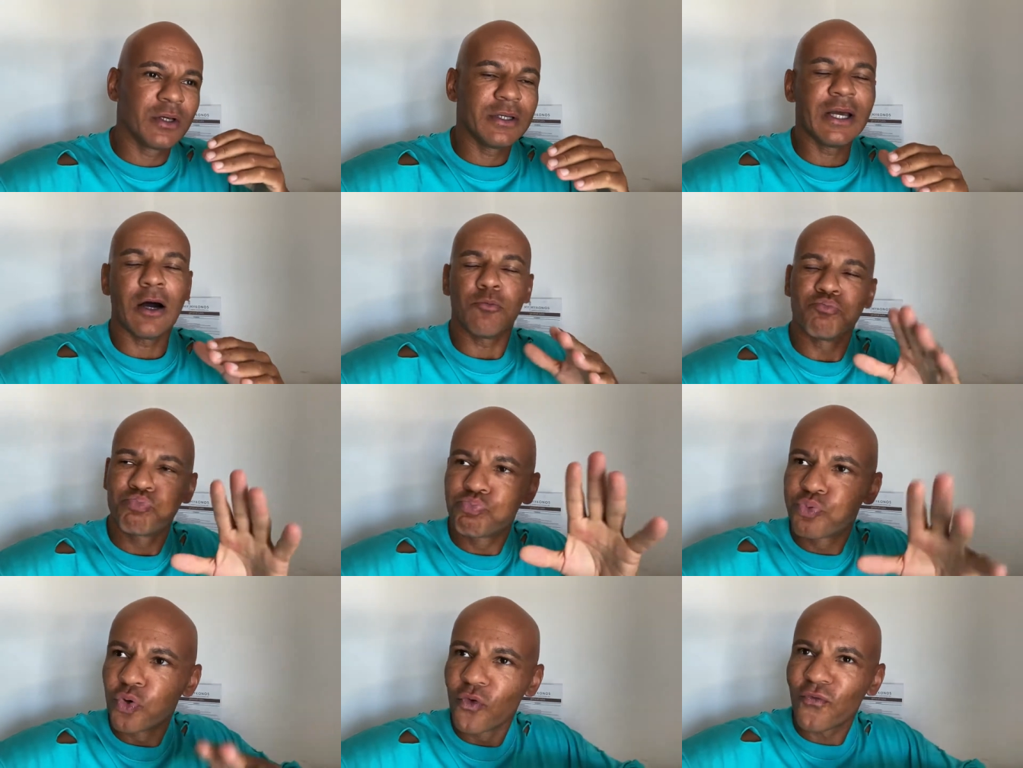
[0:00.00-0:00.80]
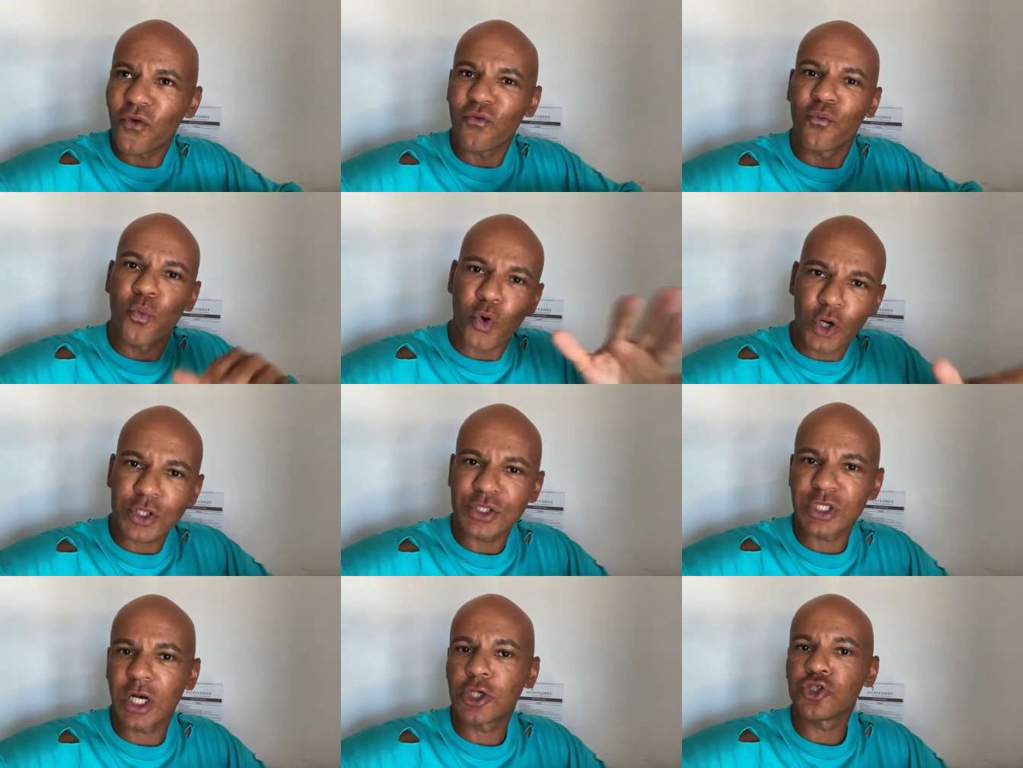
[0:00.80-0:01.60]
ja, Proof of Work
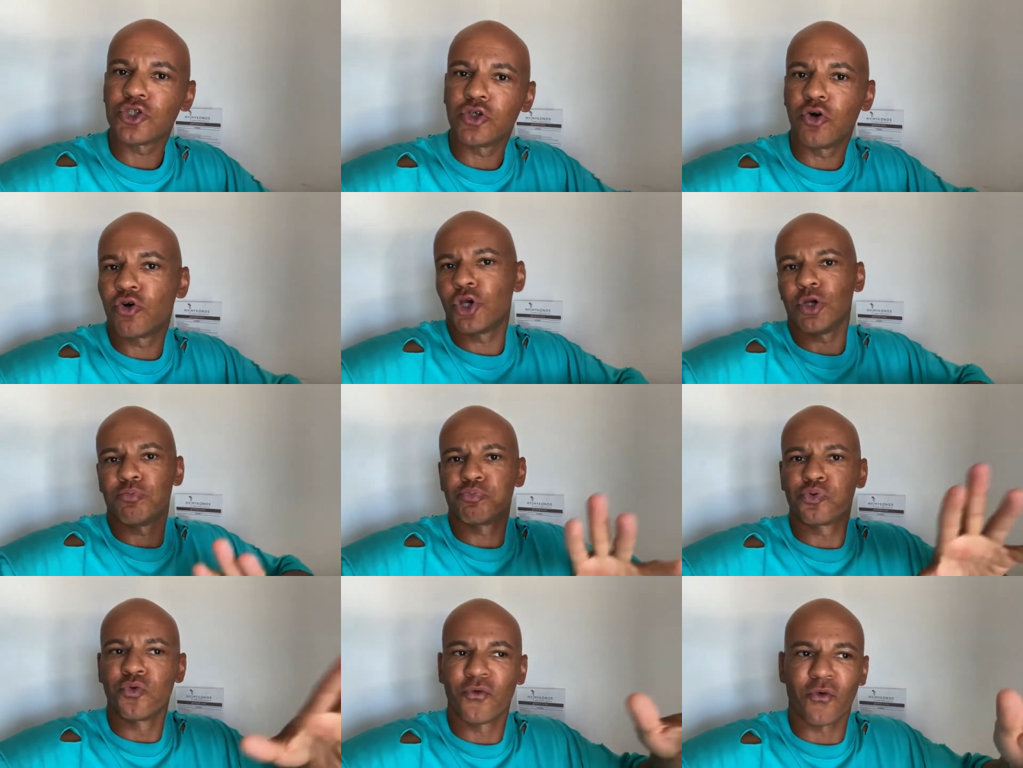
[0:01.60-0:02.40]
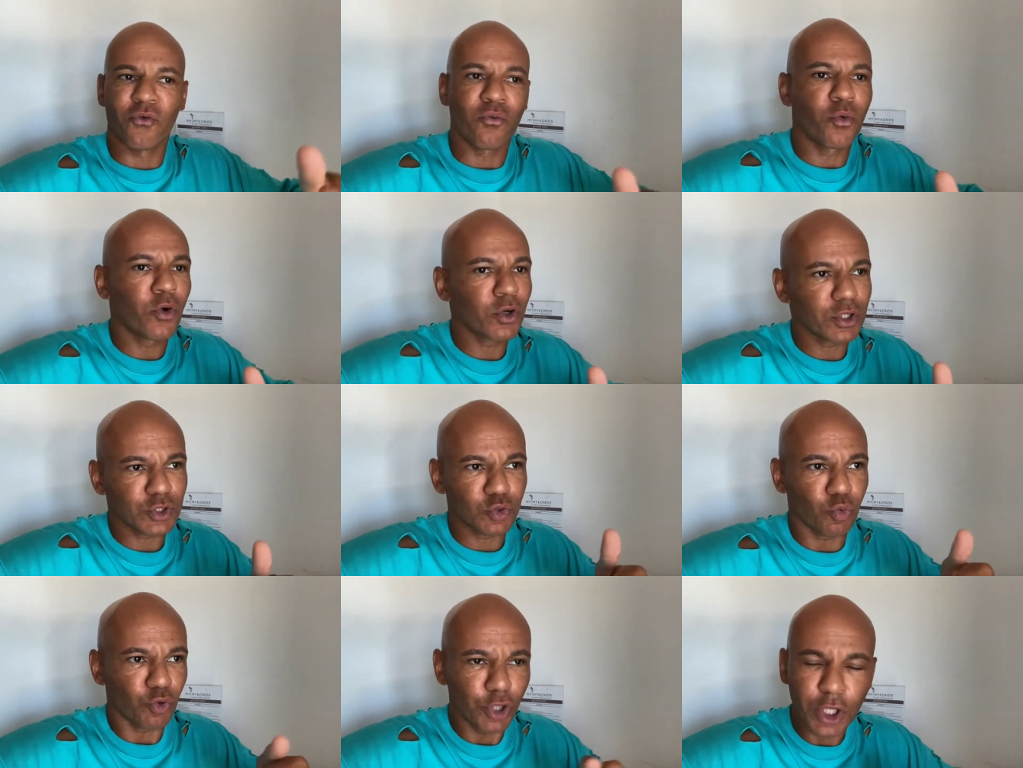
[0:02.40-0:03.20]
sagen sie, okay, Proof of Work
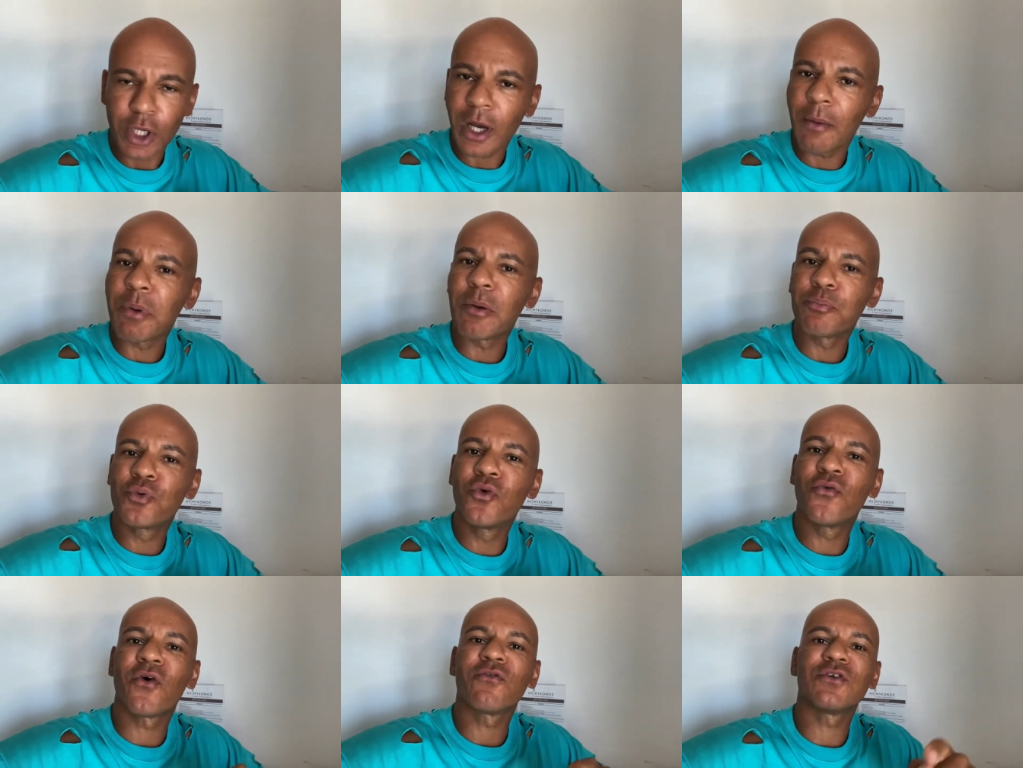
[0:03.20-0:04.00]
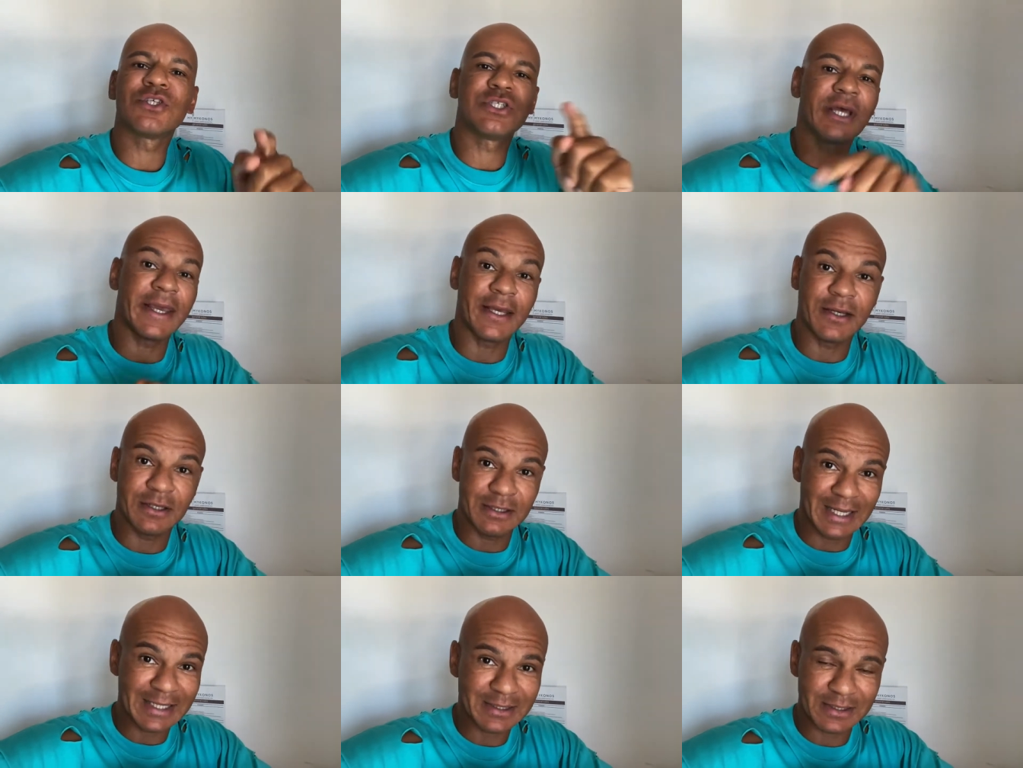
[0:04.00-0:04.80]
ist okay, aber Proof of Stake,
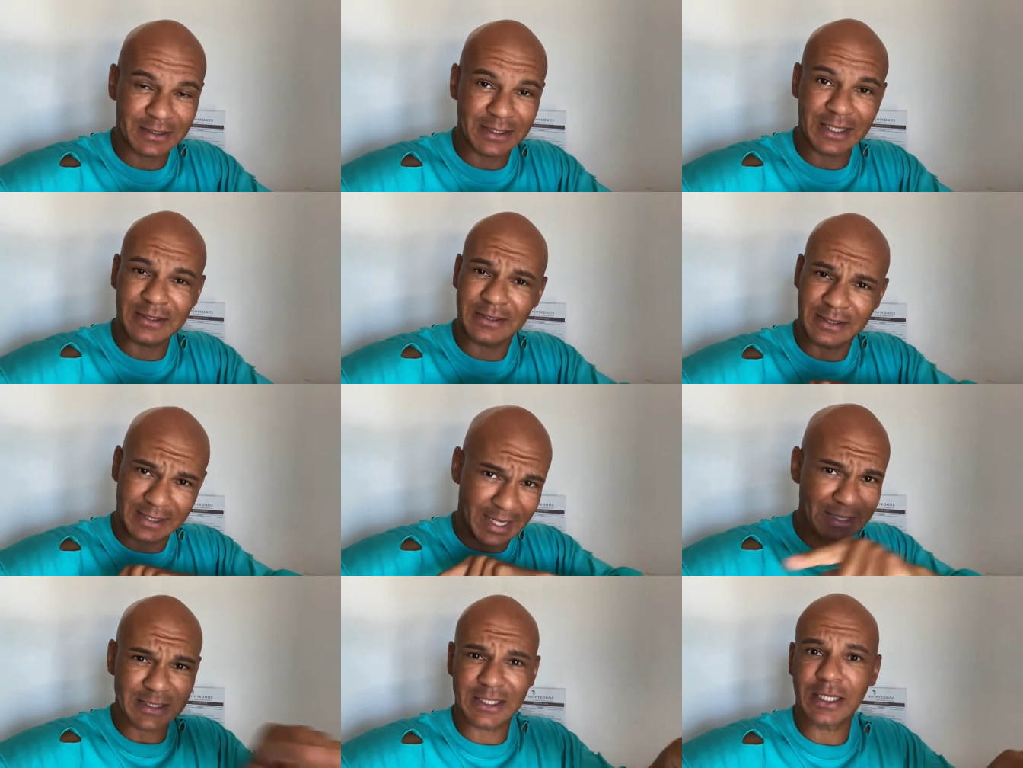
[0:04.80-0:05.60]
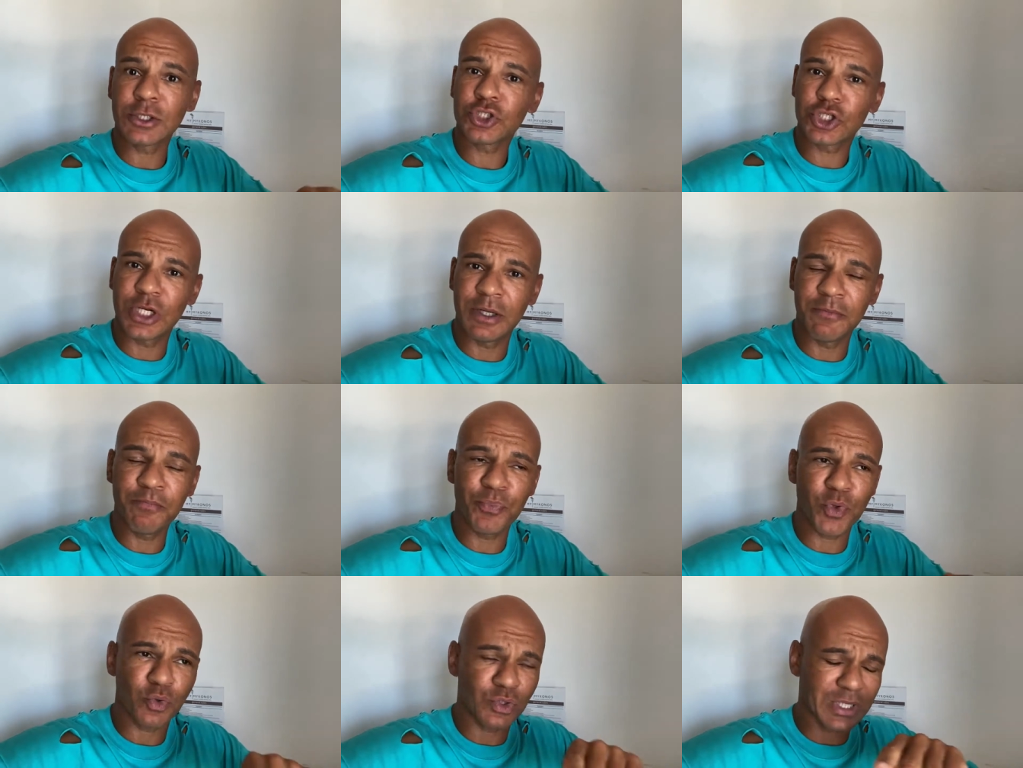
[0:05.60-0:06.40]
das ist jetzt ganz, ganz
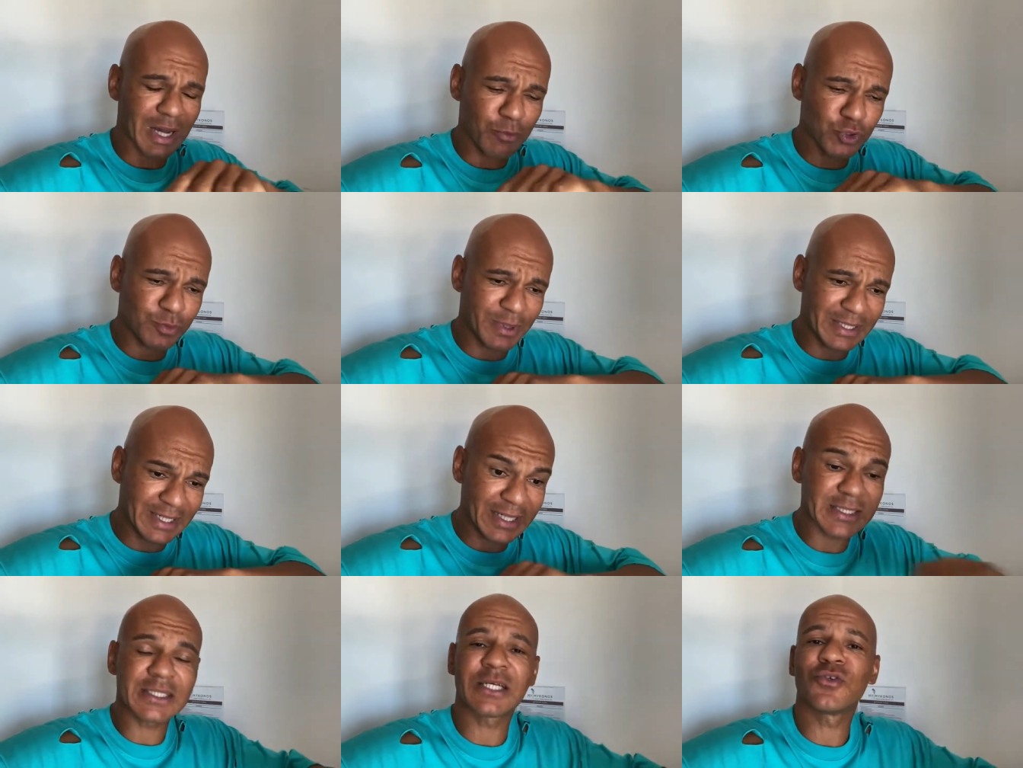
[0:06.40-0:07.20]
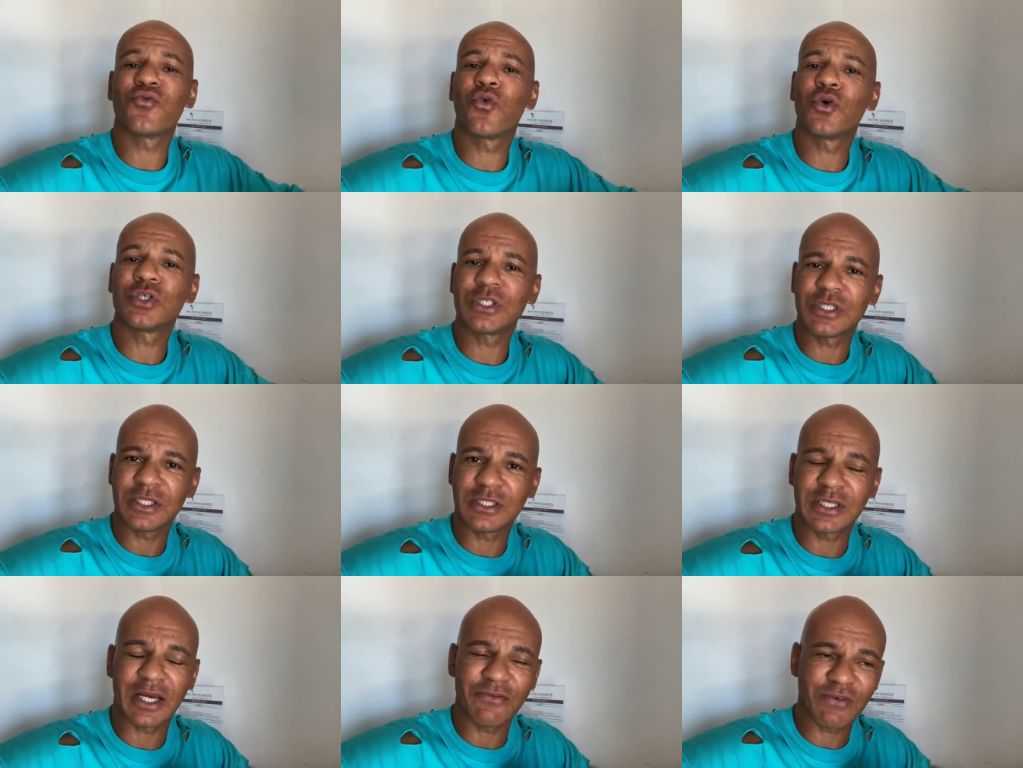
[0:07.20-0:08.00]
schlimm und da muss man ganz, ganz
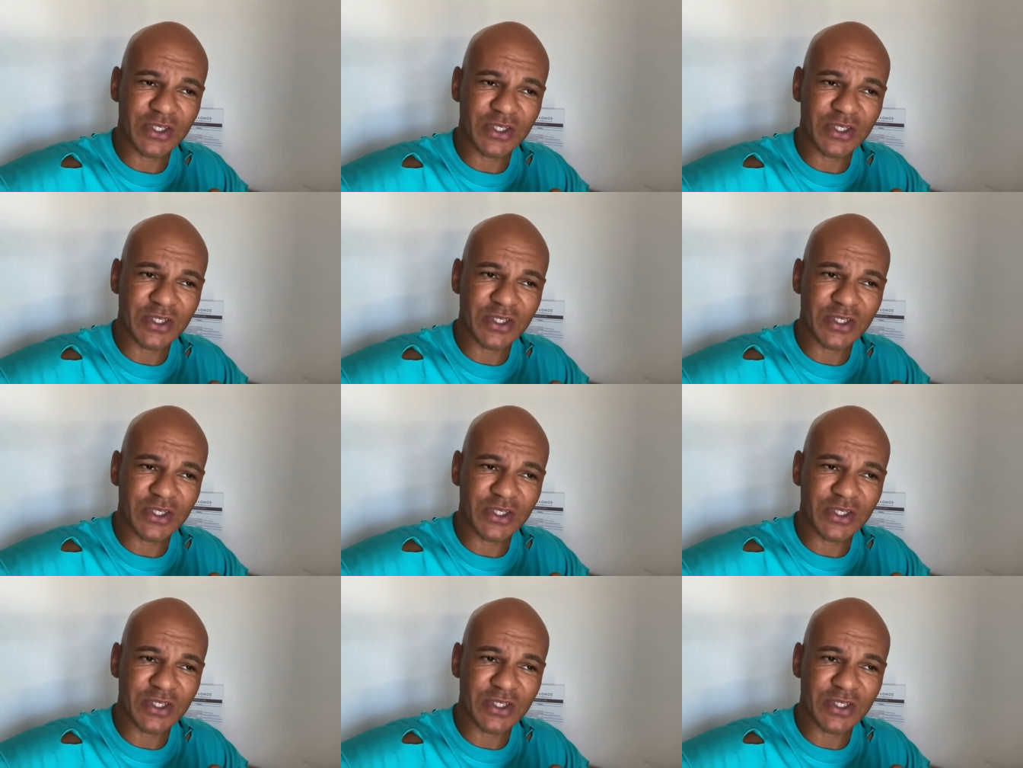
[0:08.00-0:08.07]
vorsichtig sein.